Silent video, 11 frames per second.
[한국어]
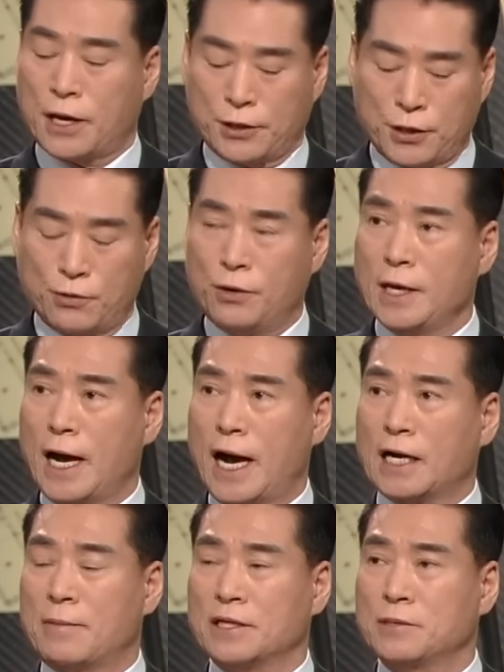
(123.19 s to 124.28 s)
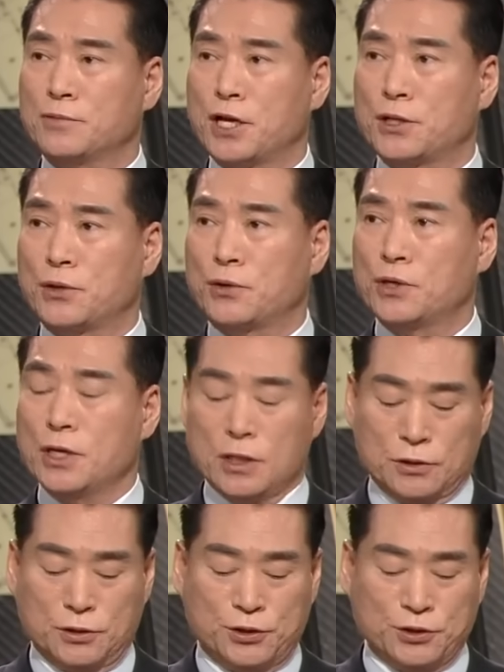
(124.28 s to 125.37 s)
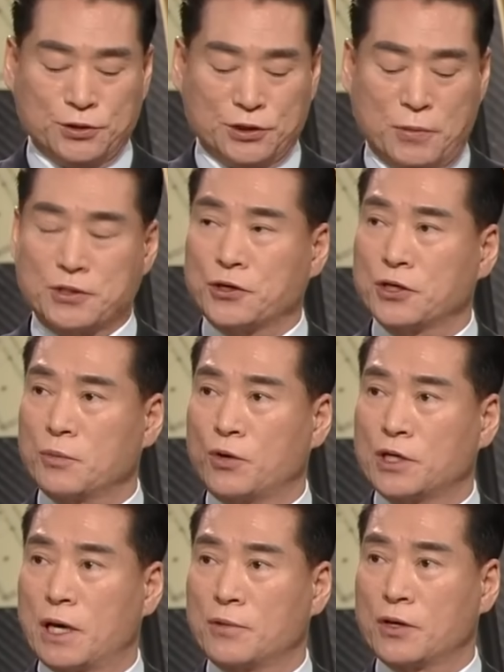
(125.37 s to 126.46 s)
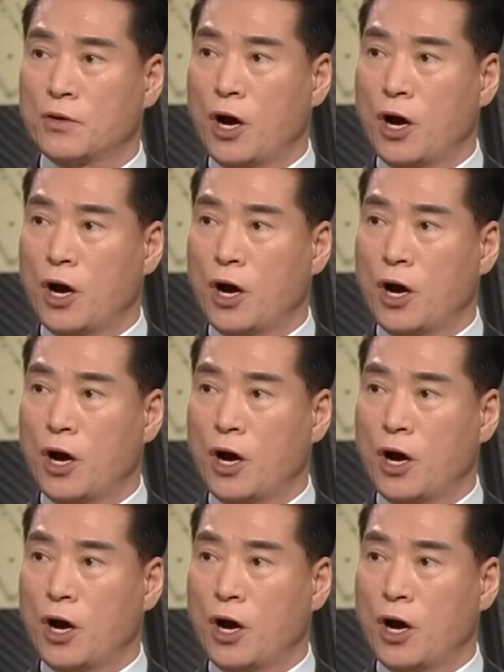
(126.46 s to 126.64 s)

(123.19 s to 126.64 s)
그리고 아까 말씀드린 대로 그 특수재무생기는 뭐냐면은